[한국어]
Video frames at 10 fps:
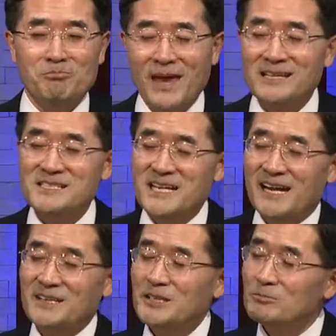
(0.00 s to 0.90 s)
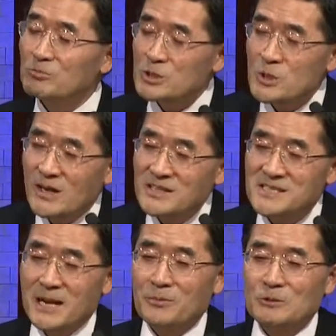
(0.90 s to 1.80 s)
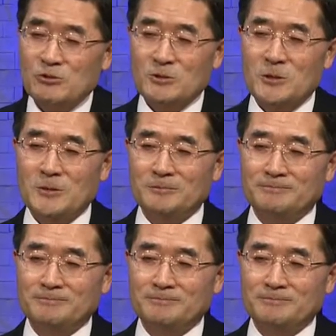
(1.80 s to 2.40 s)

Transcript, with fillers: 맹세하기를 무서워하던 사람도 죽고